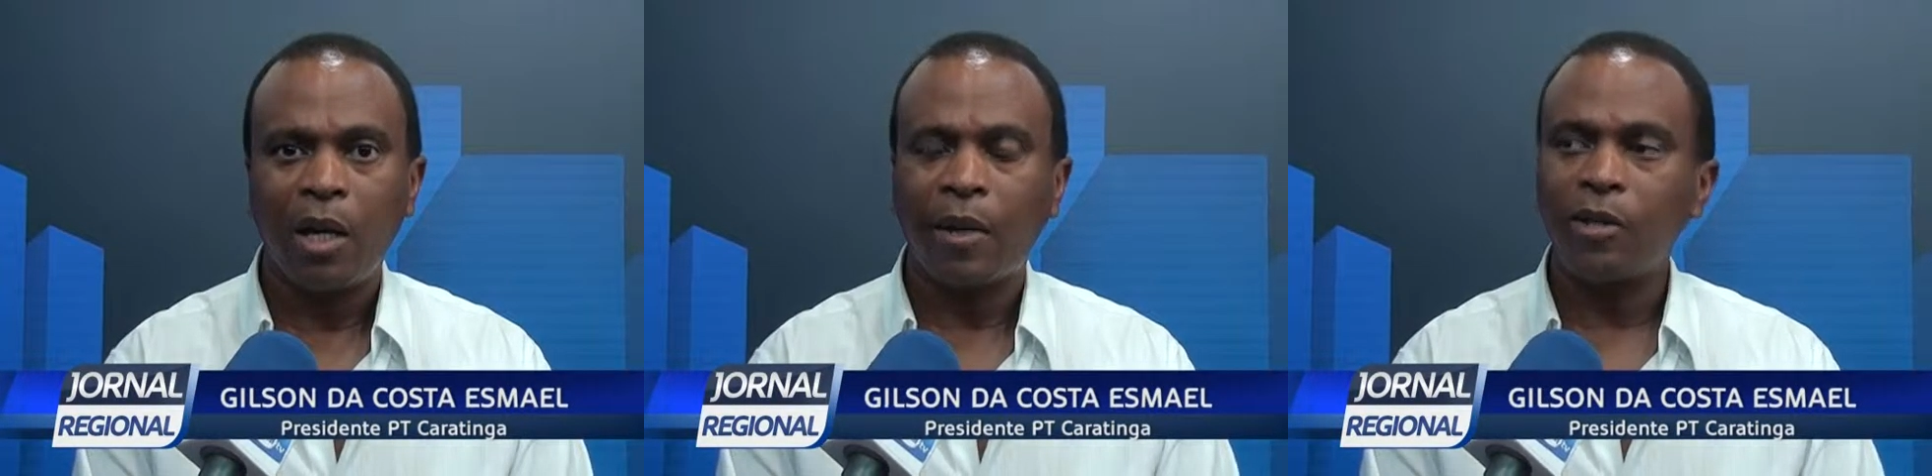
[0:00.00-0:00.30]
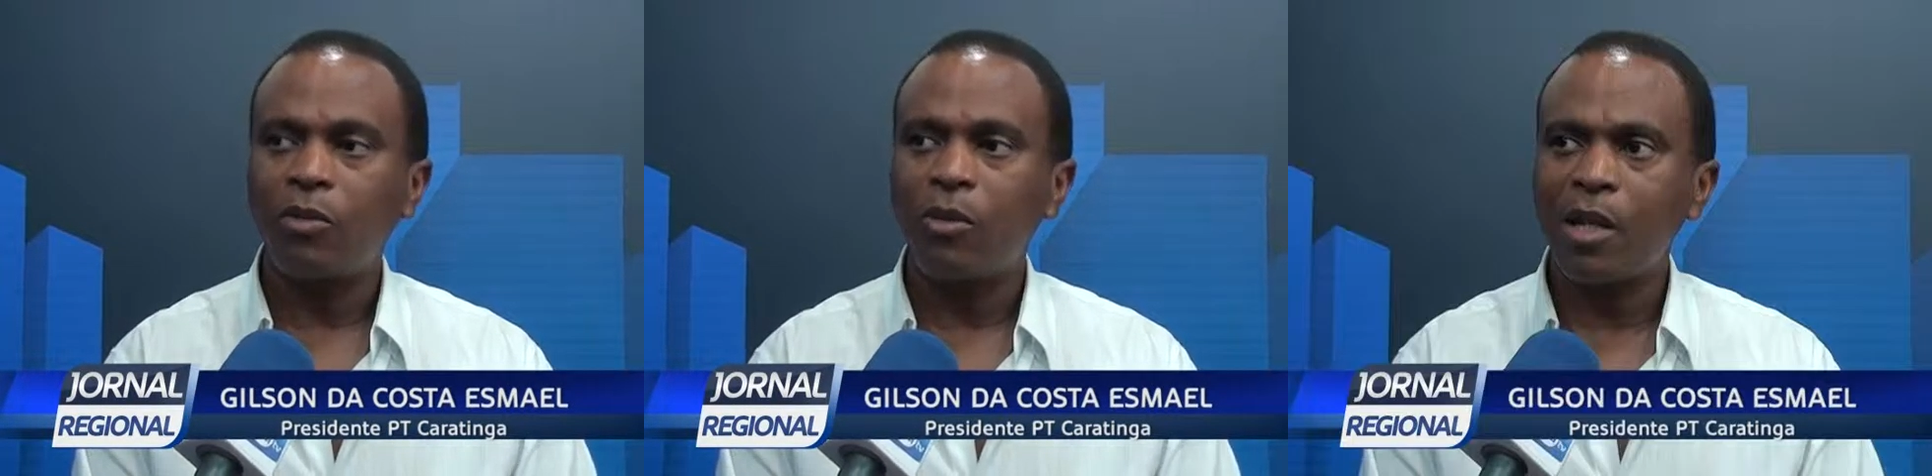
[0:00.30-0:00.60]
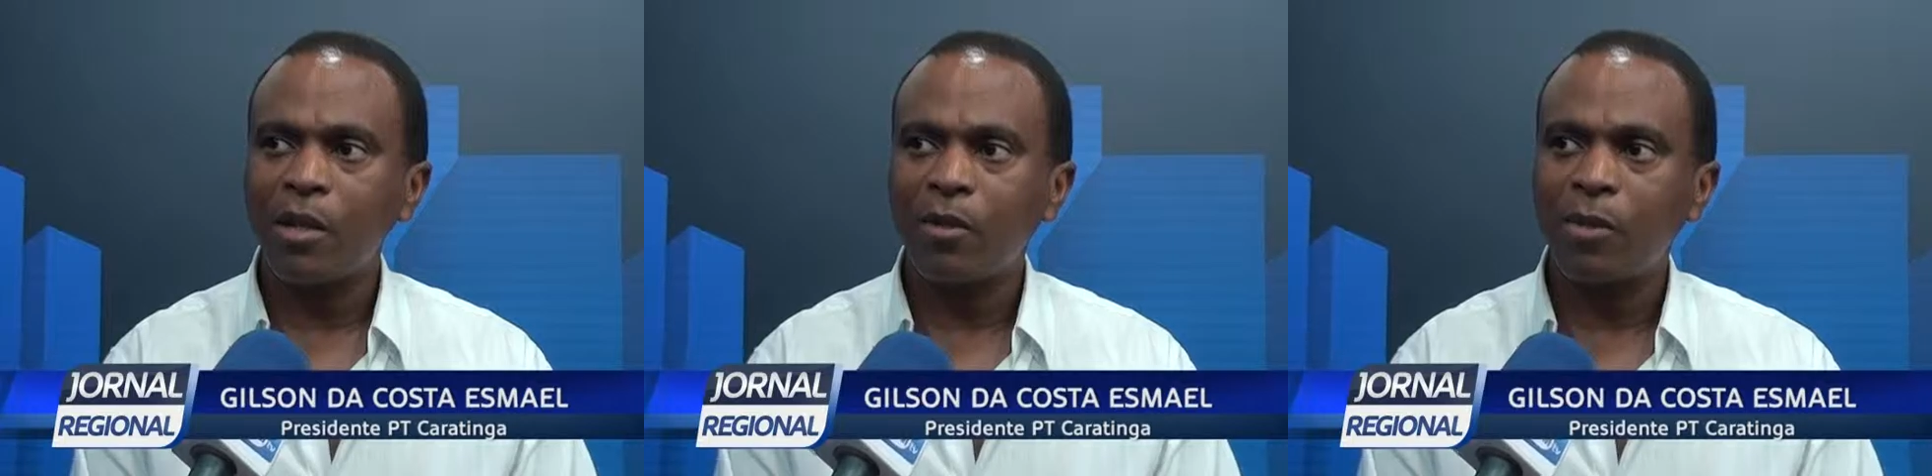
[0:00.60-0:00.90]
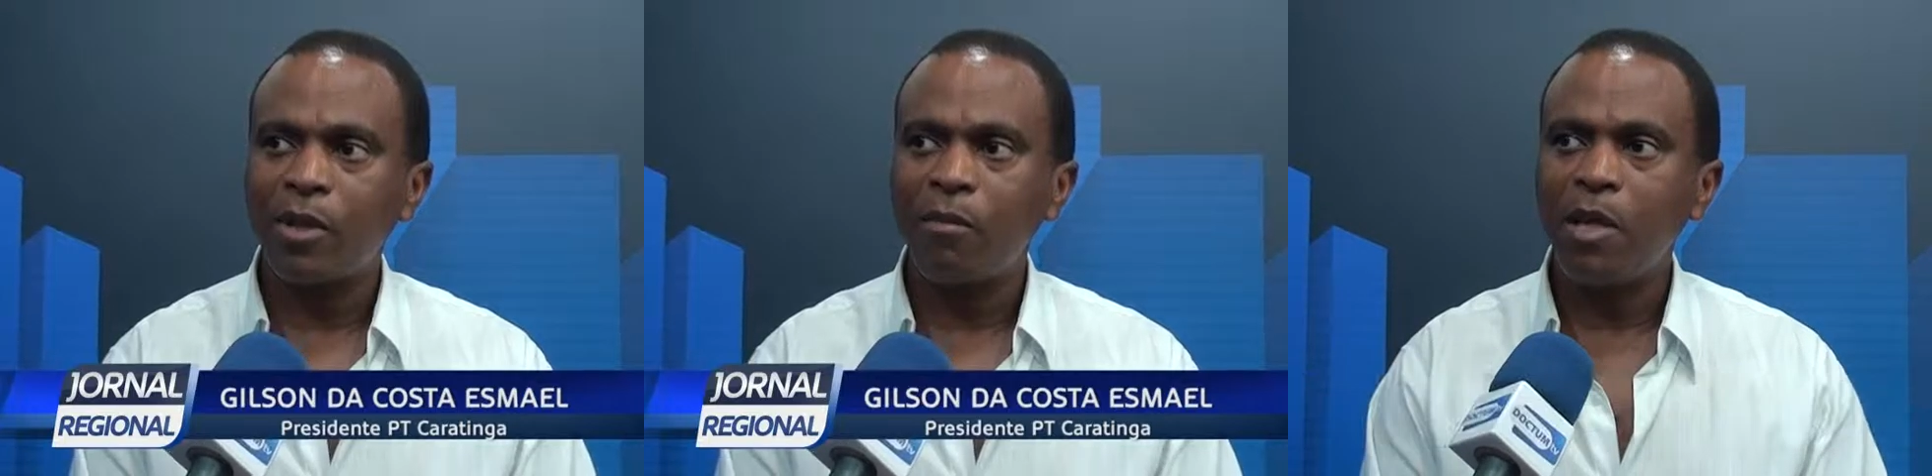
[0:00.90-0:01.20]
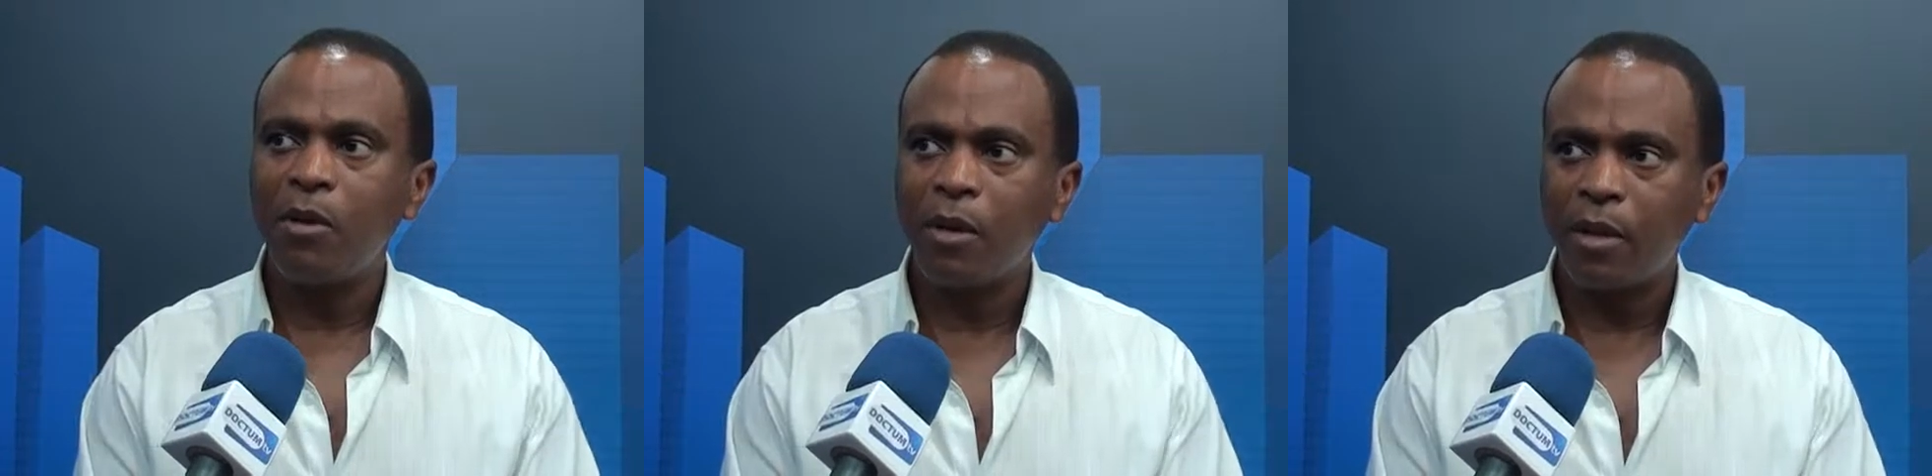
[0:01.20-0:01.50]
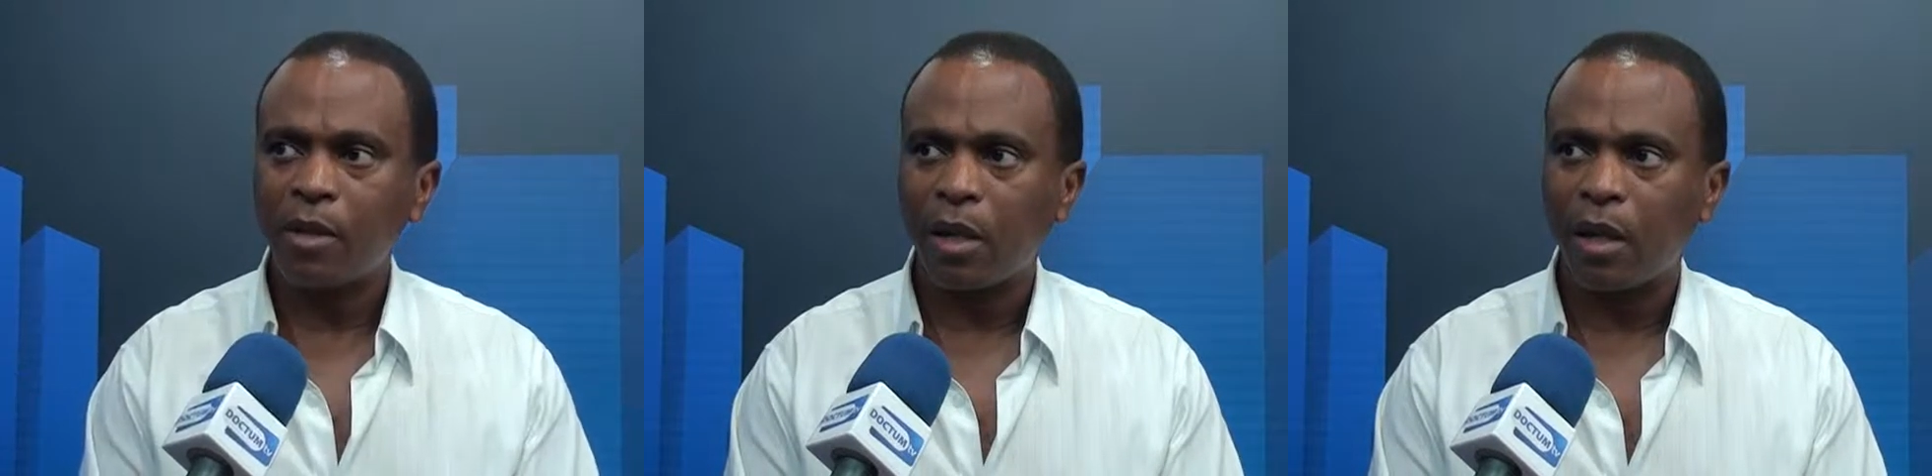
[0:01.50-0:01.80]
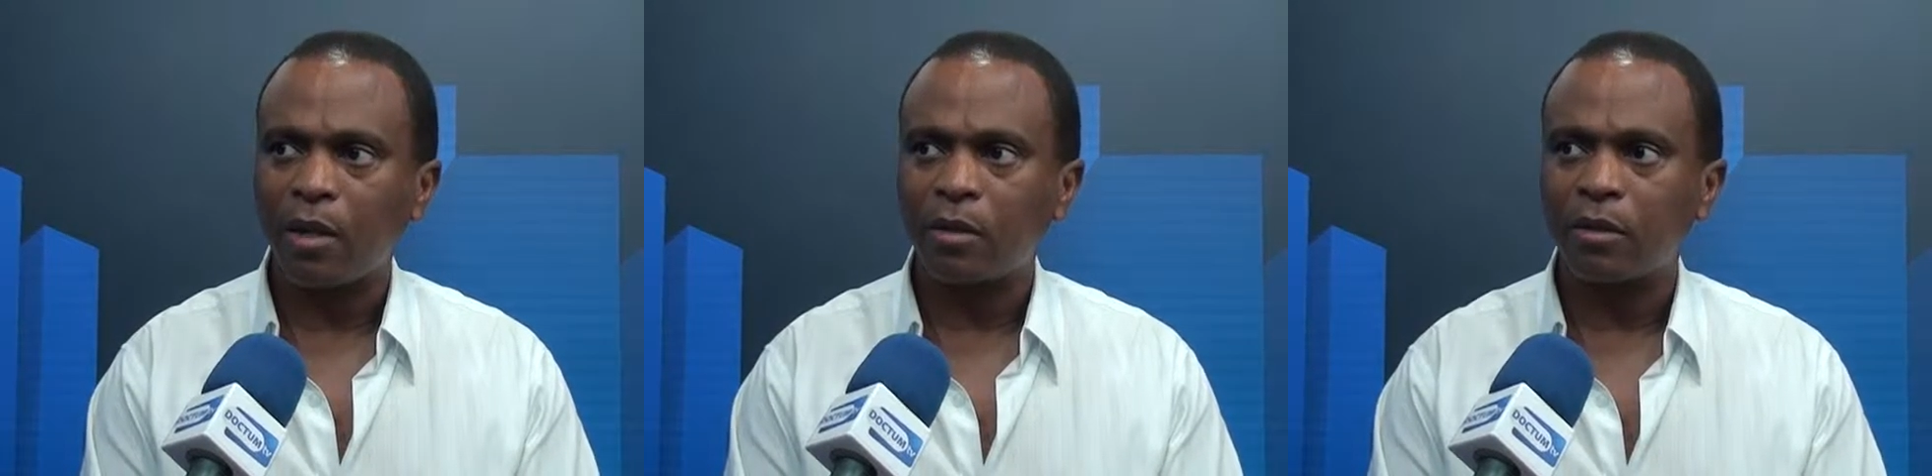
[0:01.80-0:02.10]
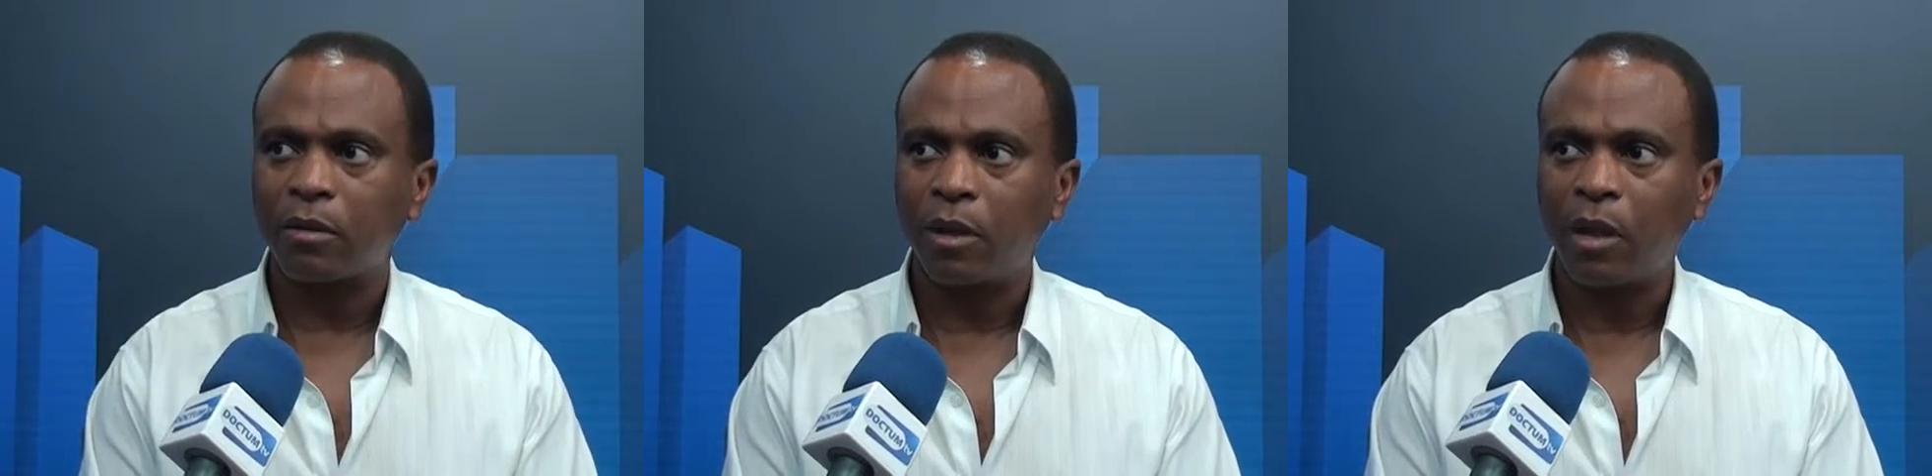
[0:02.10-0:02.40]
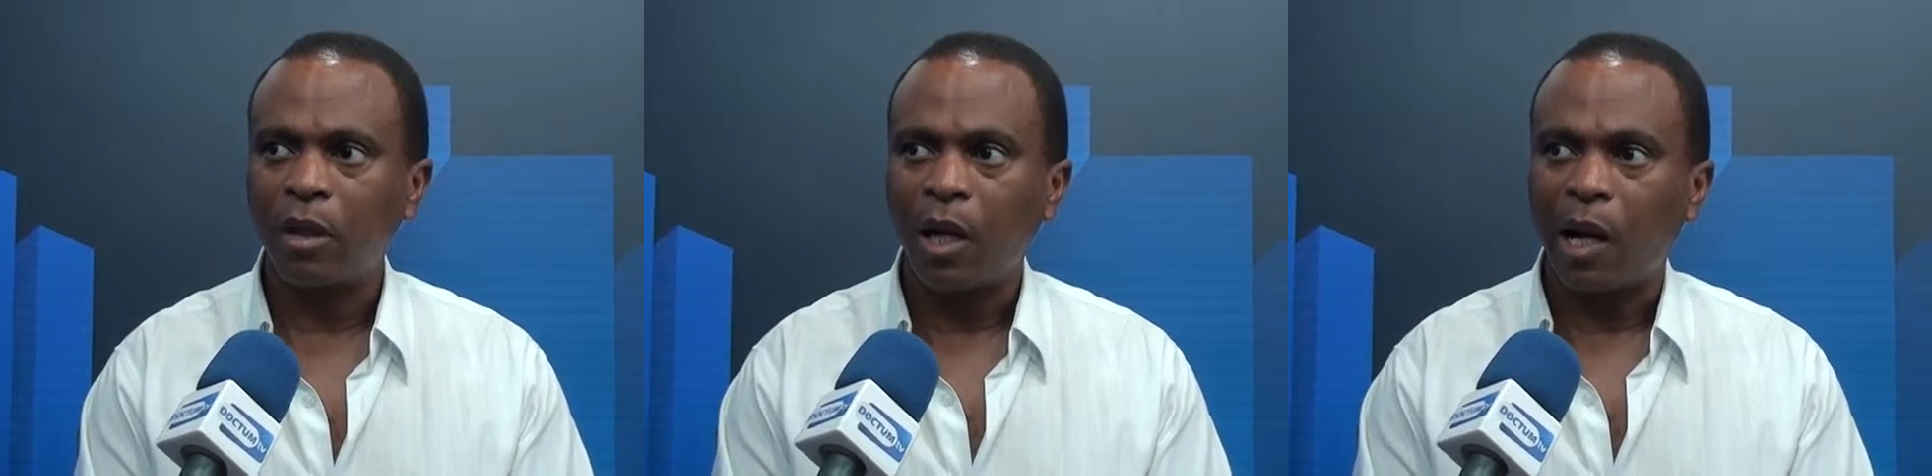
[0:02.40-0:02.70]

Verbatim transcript: era de 212 milhões de reais. Né?